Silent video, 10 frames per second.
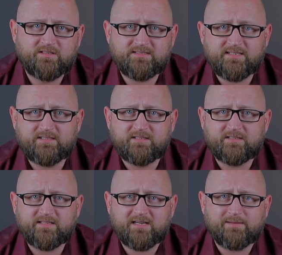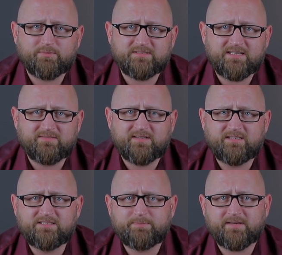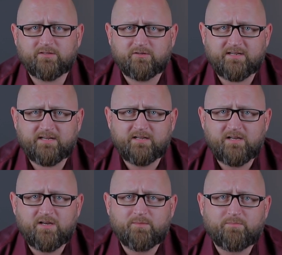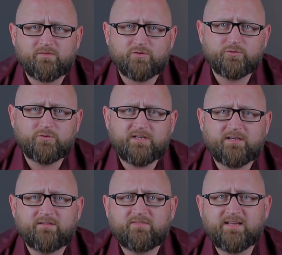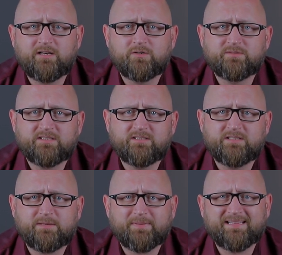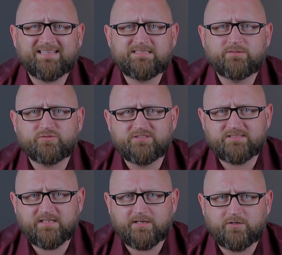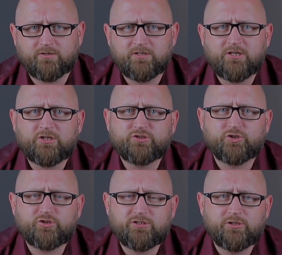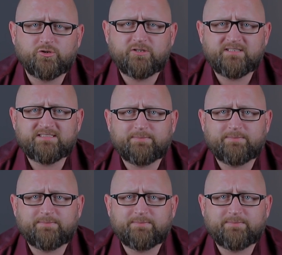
Niestety, taka postawa inspektora powoduje wielką nadinterpretację wszystkiego, co tylko jest